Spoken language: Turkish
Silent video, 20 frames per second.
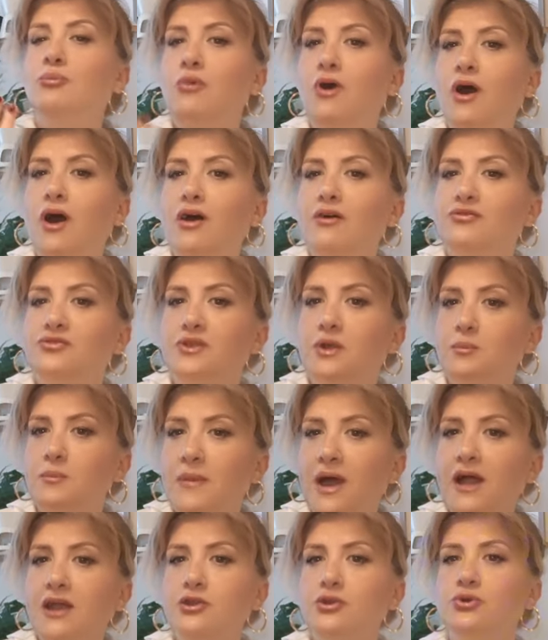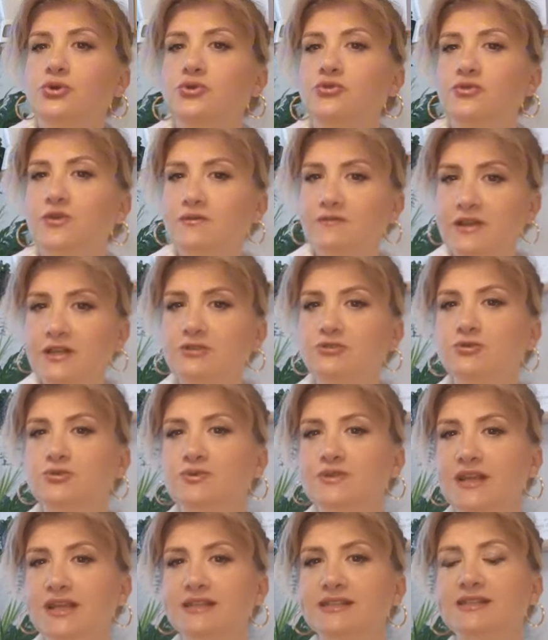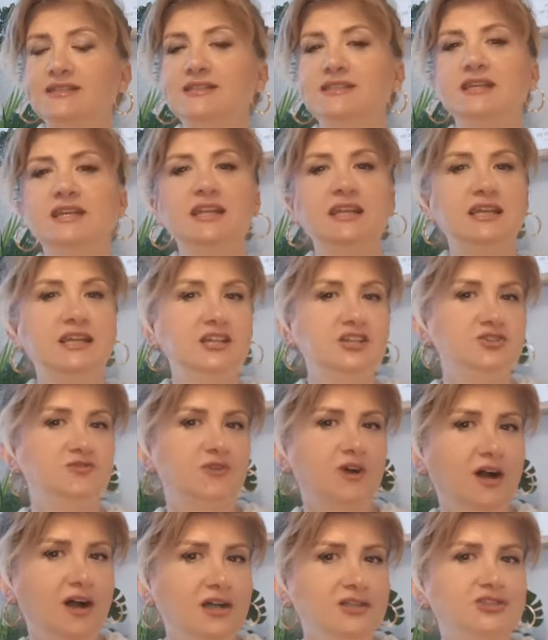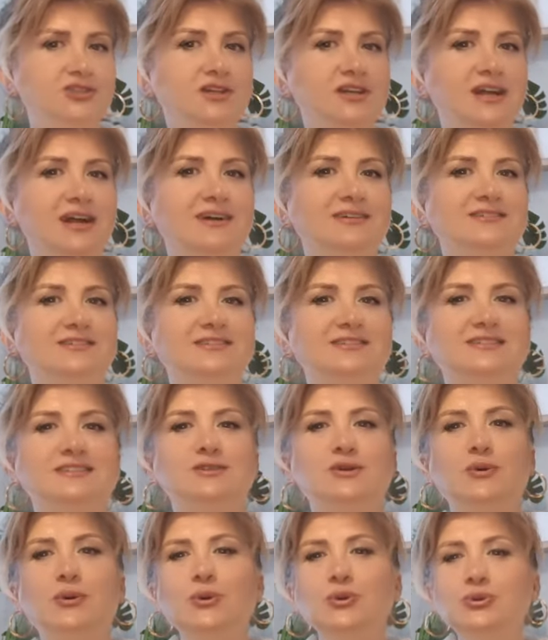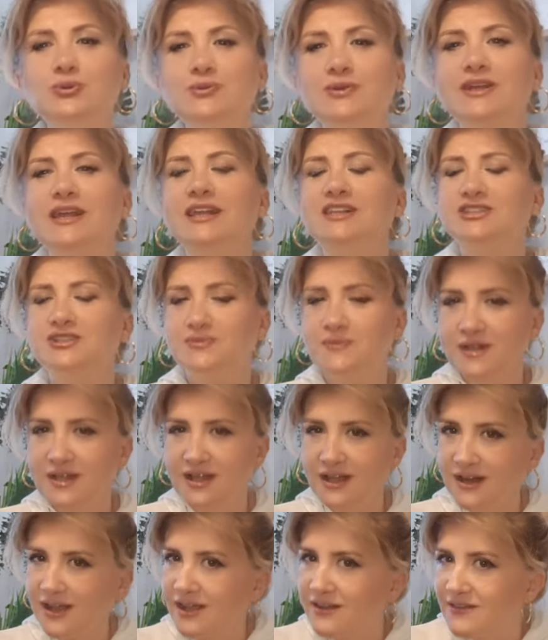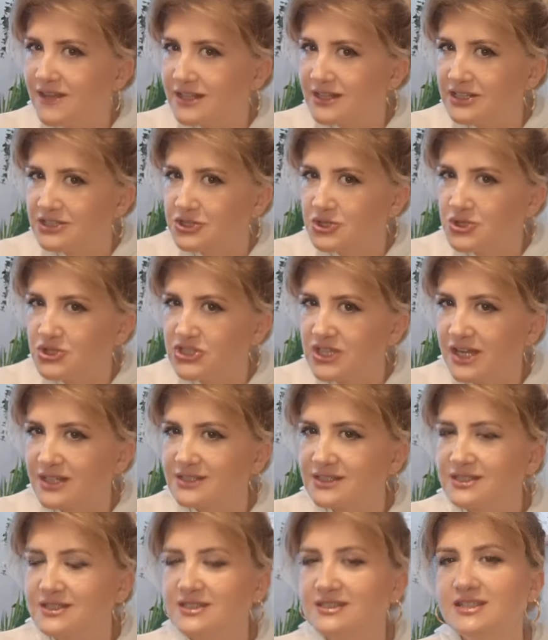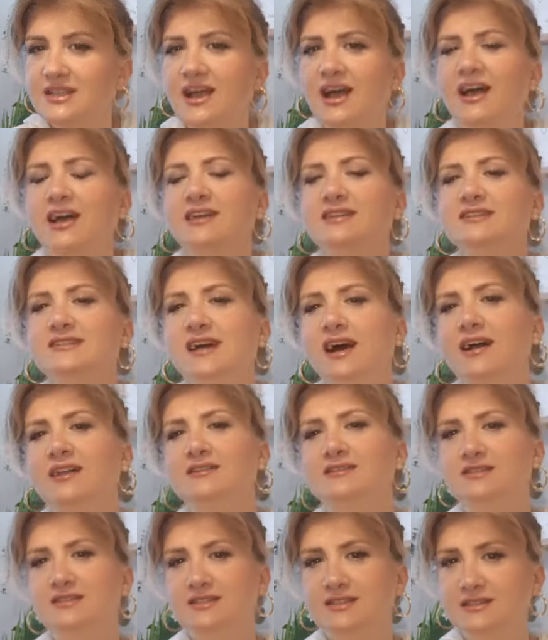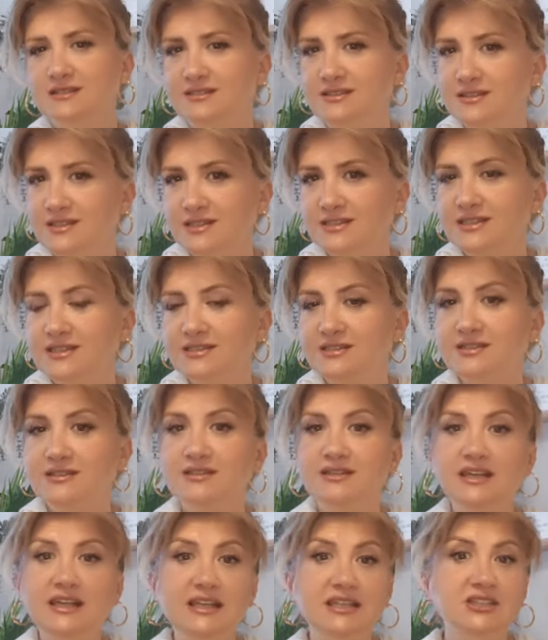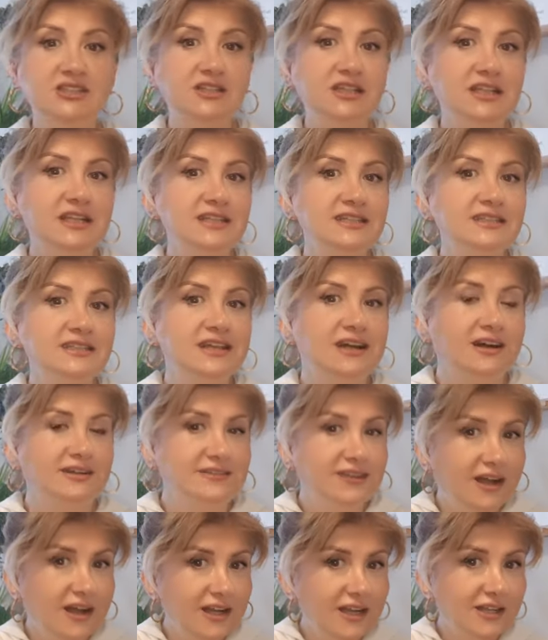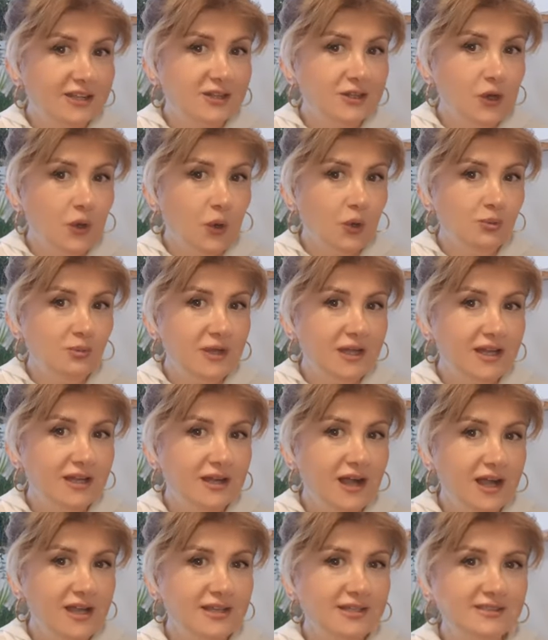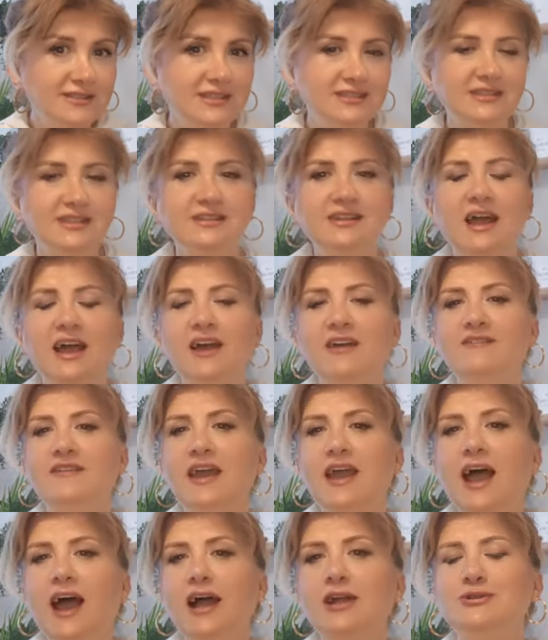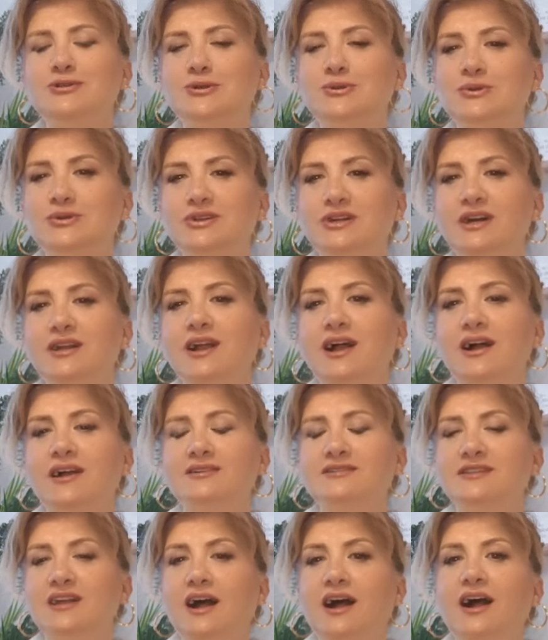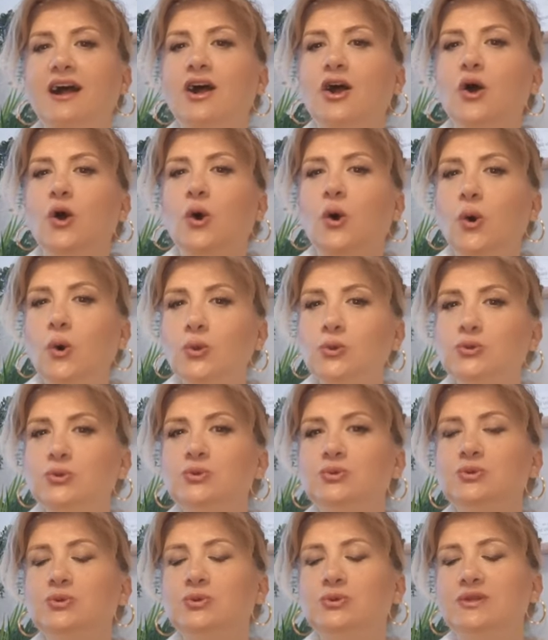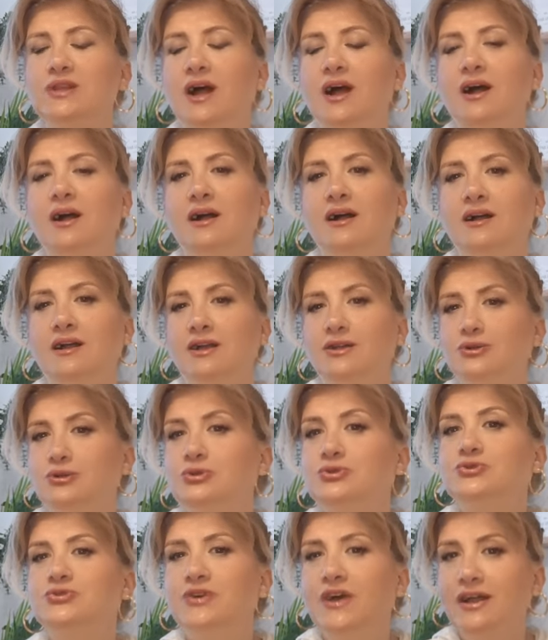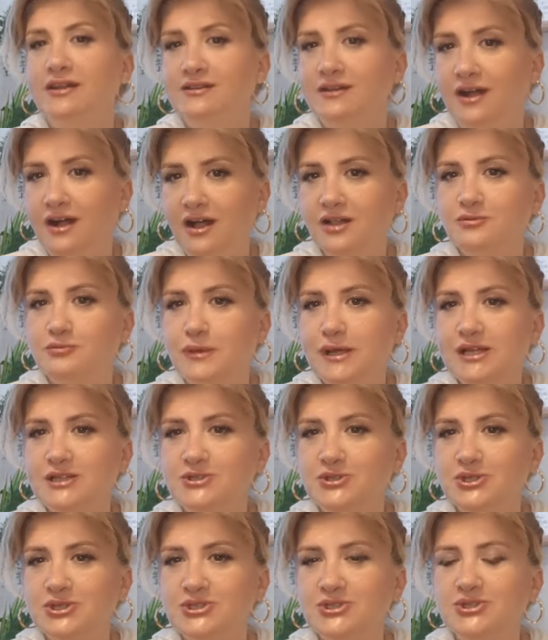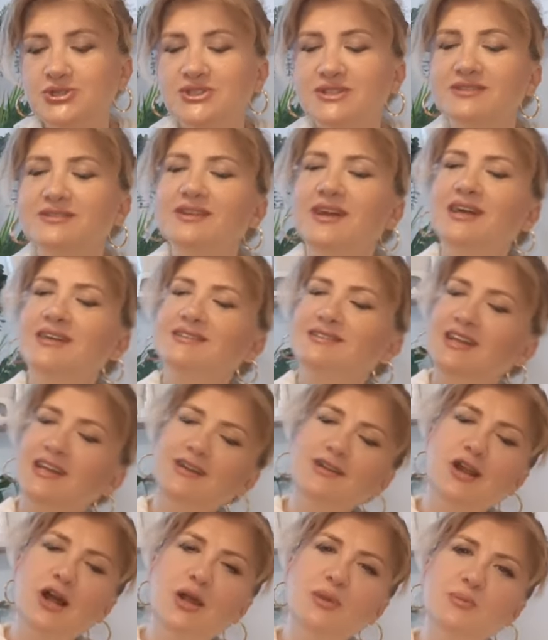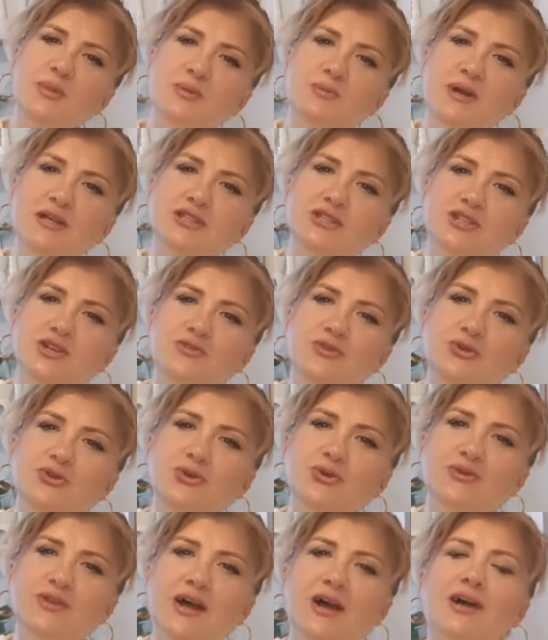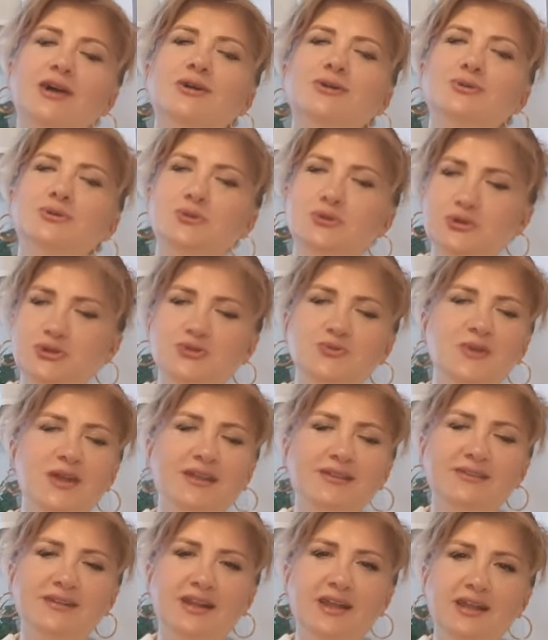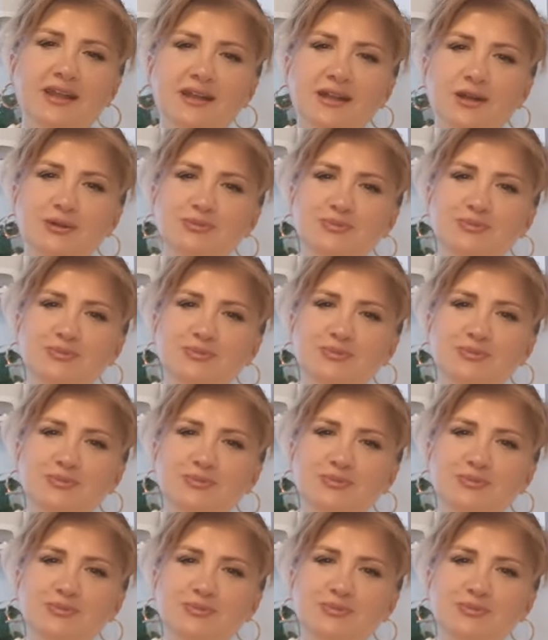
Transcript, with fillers: Bu hafta Merkür'ün ve Venüs'ün etkisiyle iş ve aşk hayatınızda olumlu gelişmeler evet yaşayacaksınız. Sağlığınıza dikkat edin, ilişkilerinizde adaletli olmaya gayret edin ve her türlü kararda olgunlukla lütfen almaya çalışın. Tekrar bir başka videoda görüşmek dileğiyle.